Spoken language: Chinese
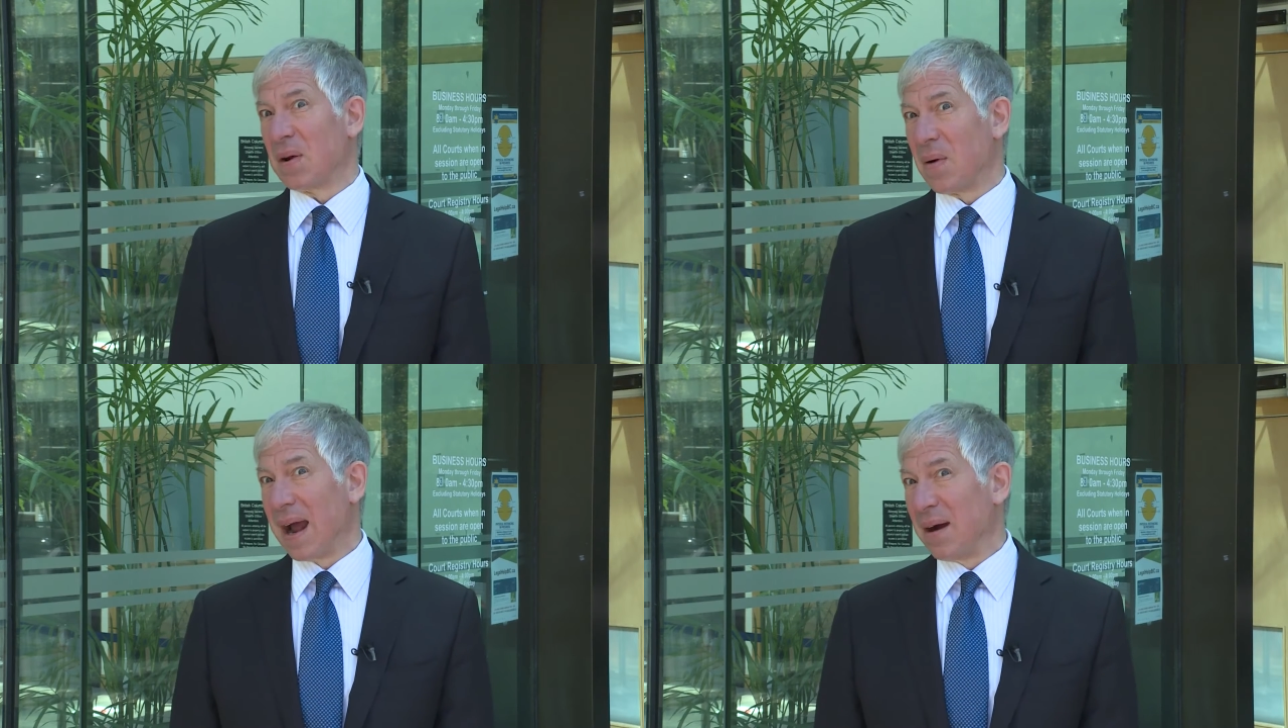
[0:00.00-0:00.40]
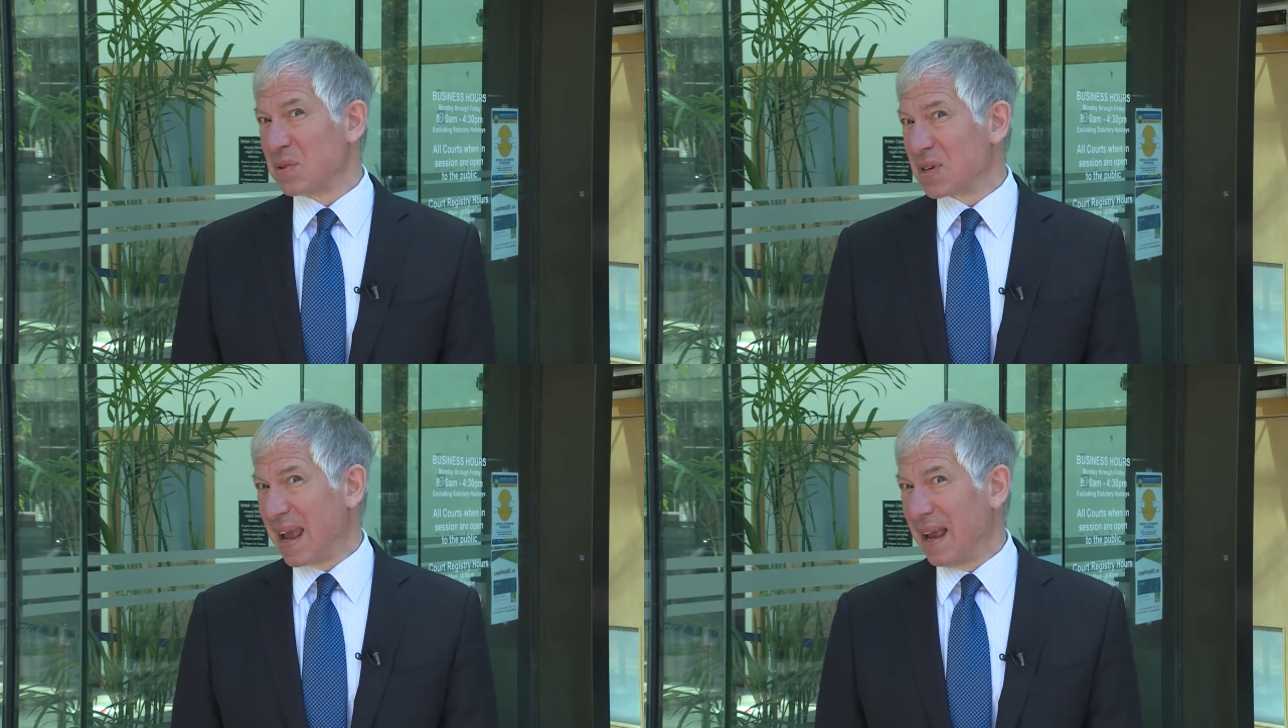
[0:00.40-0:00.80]

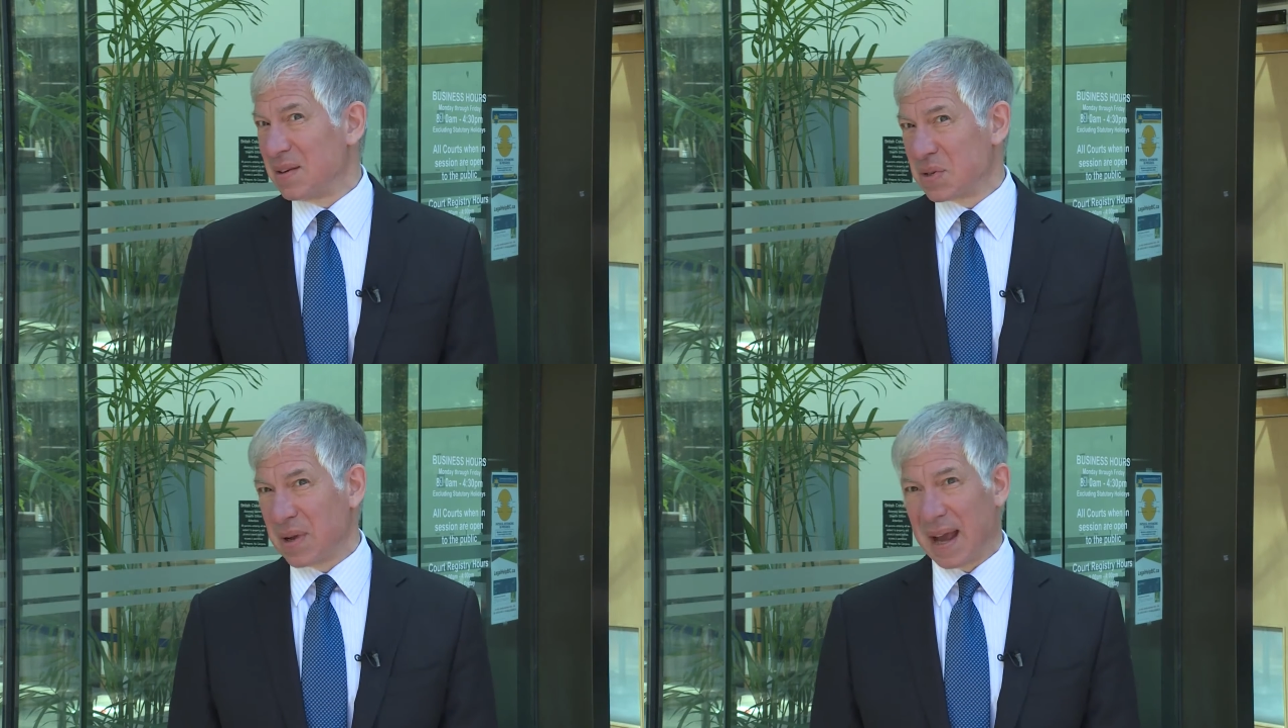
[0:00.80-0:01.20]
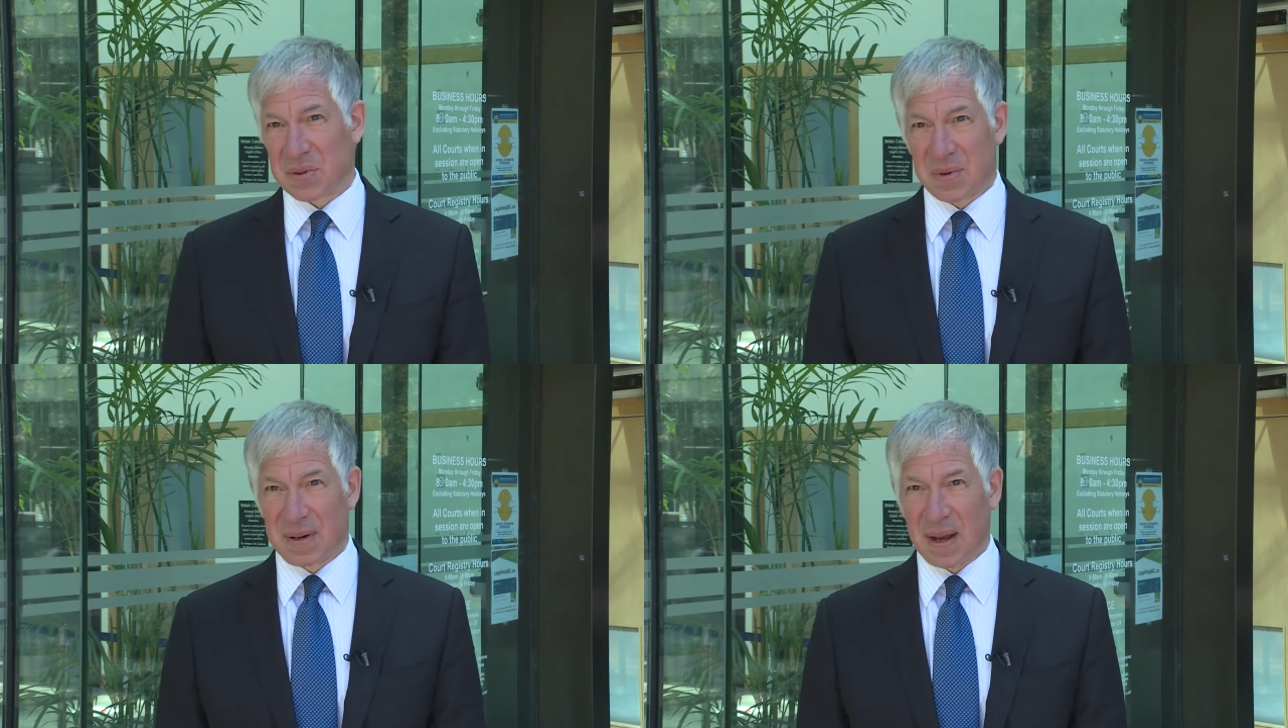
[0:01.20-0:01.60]
Crown's case to
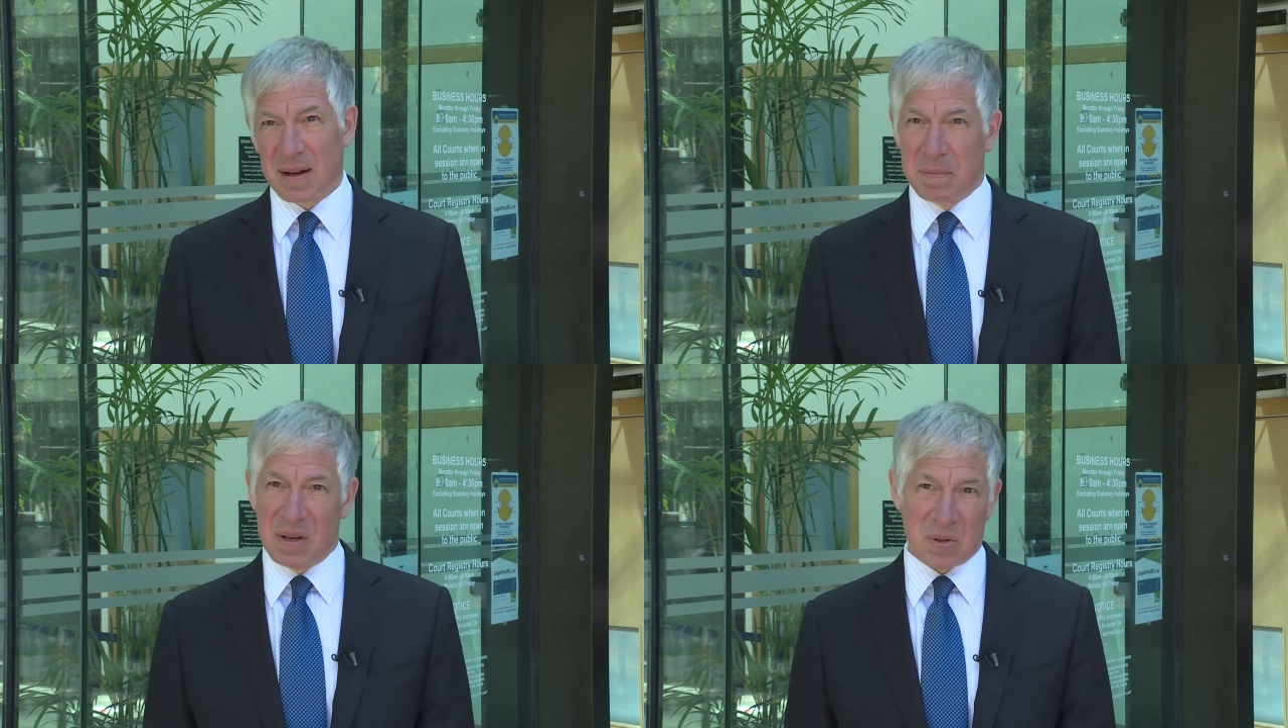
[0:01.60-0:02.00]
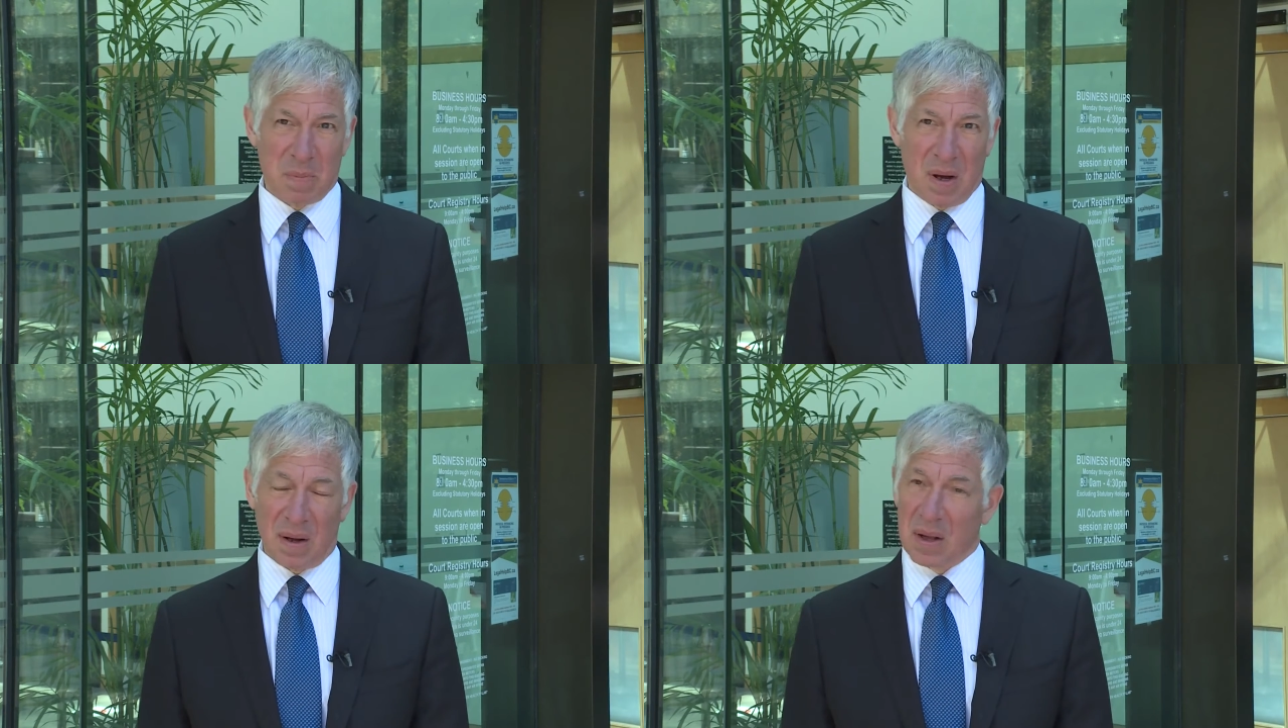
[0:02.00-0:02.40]
extradite Ms.
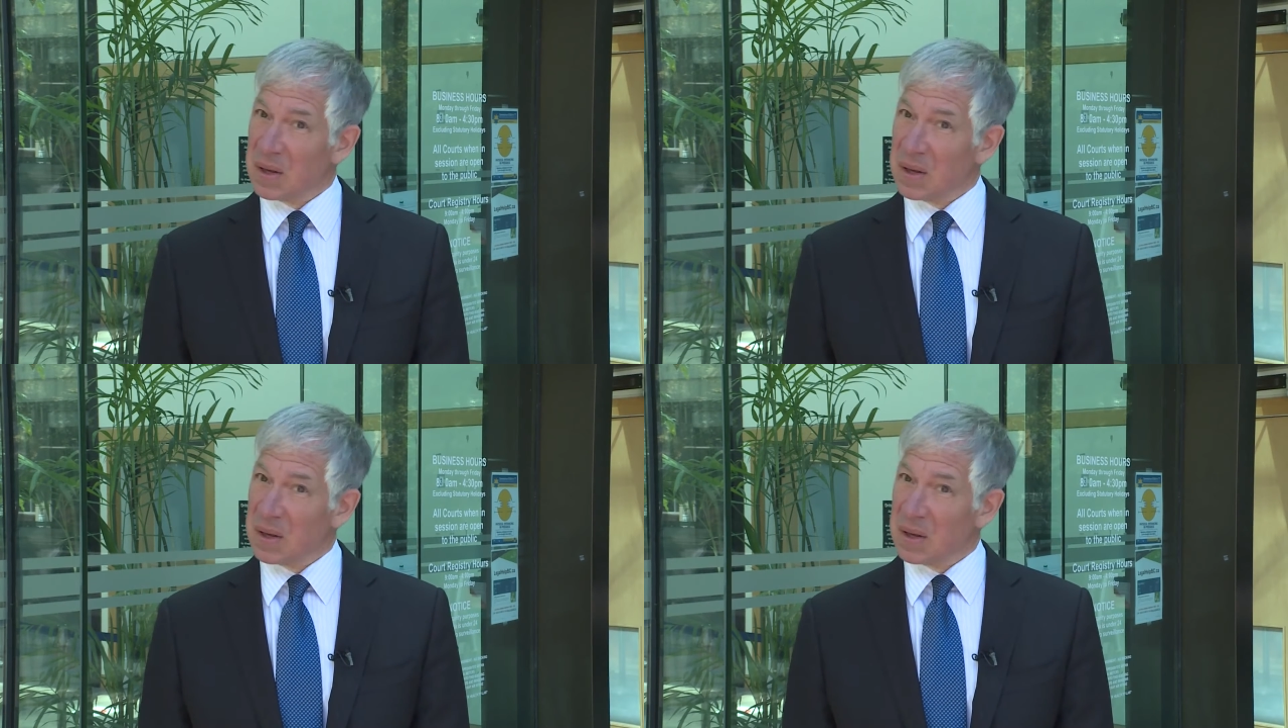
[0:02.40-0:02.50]
i Meng.